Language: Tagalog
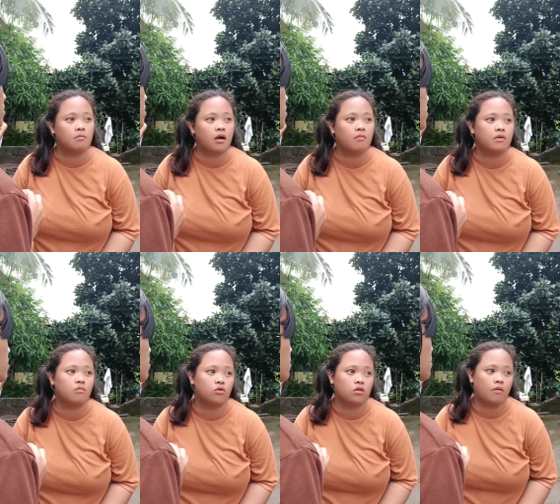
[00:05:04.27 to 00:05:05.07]
mami
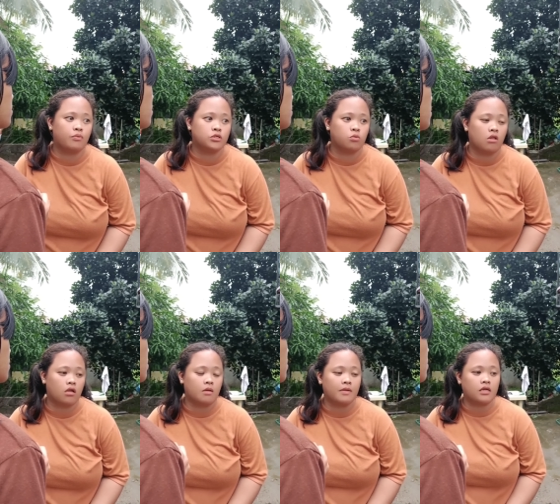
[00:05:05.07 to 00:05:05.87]
mo tapos
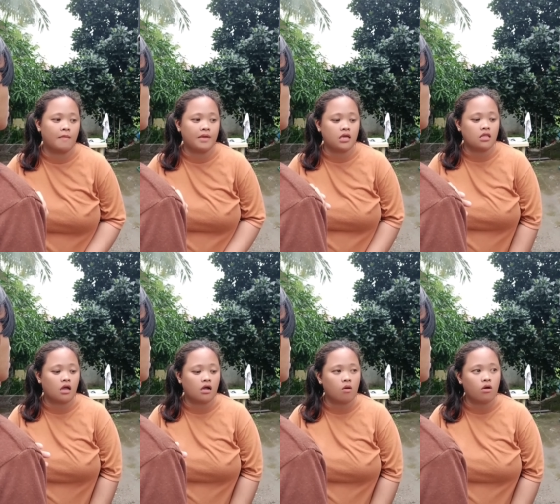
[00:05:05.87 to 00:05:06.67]
wala naman kaming
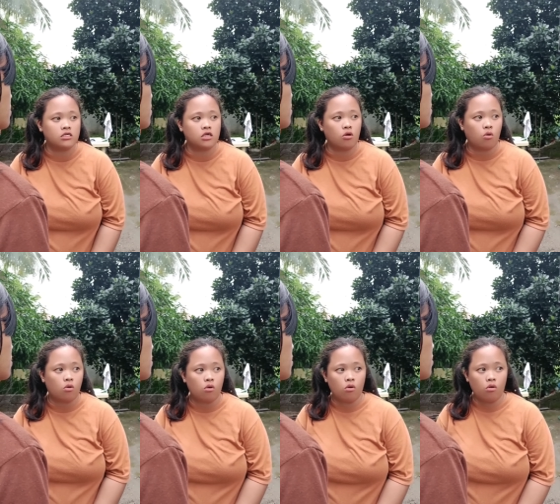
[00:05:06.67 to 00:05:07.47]
ginagawa
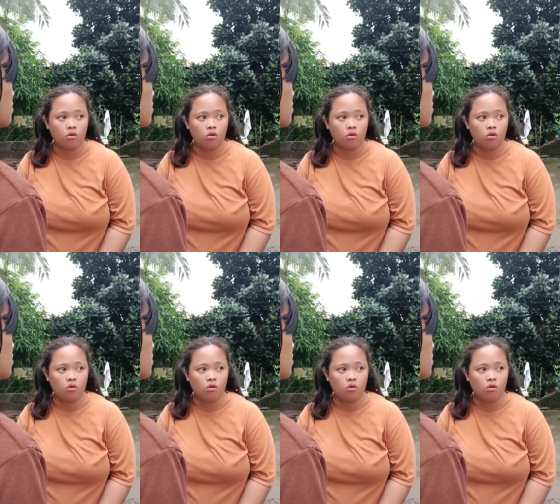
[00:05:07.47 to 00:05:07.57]
sa'yo. Eh,